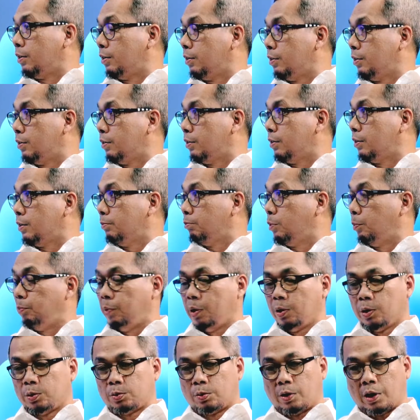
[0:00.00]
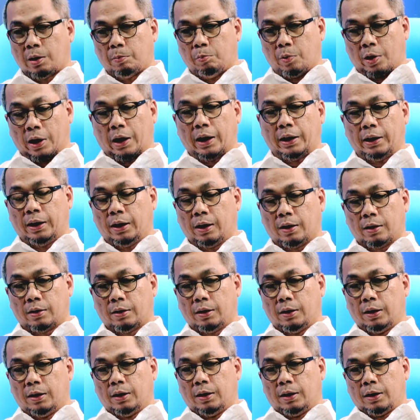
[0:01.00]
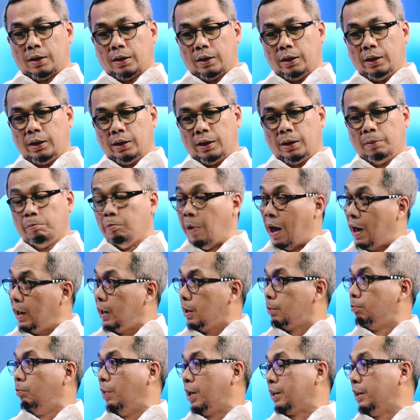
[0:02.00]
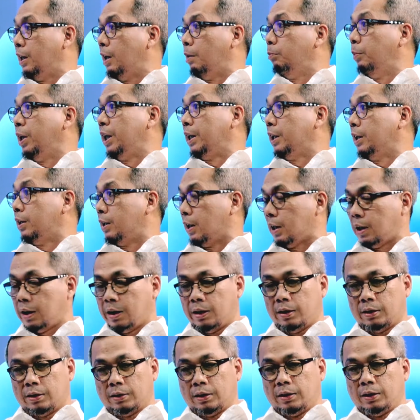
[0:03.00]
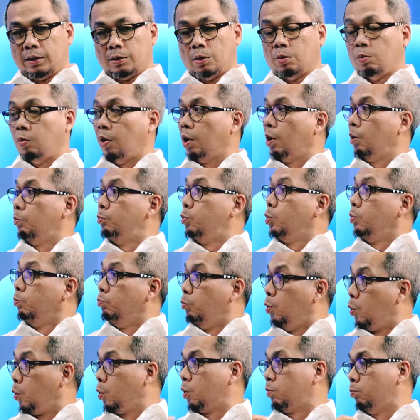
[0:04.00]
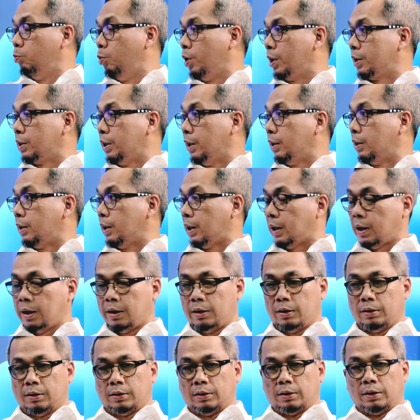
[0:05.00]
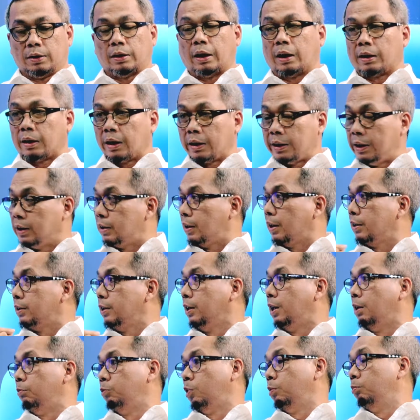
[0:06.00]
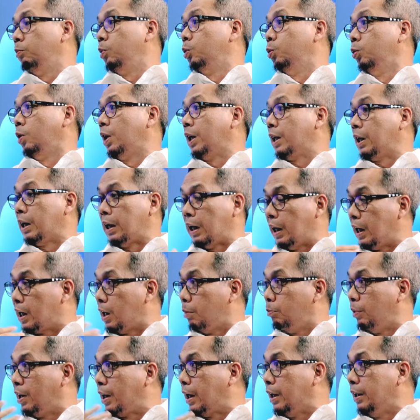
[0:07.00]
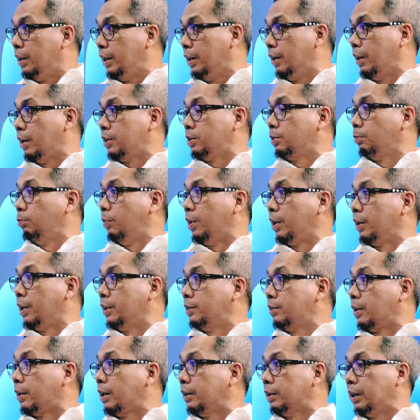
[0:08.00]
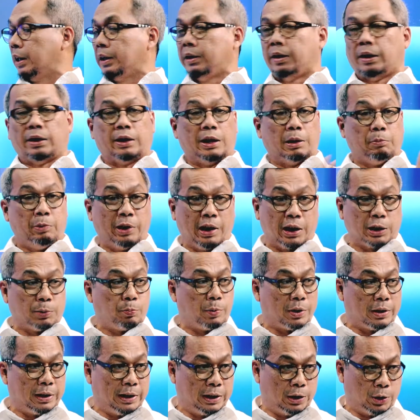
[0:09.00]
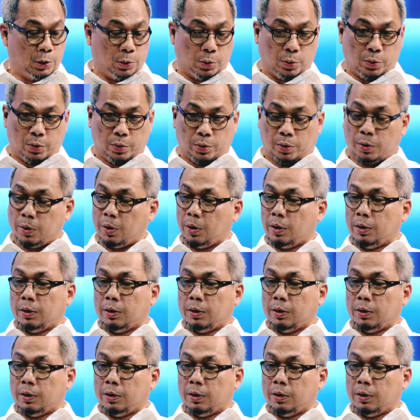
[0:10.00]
Hmm. Pemilu sudah berakhir. Ini baik bagi Amerika, okay. walaupun buruk buat kita." karena kita tidak mau menggunakan agama kandidat sebagai hmm. strategi. Dia bilang seperti itu. Hmm.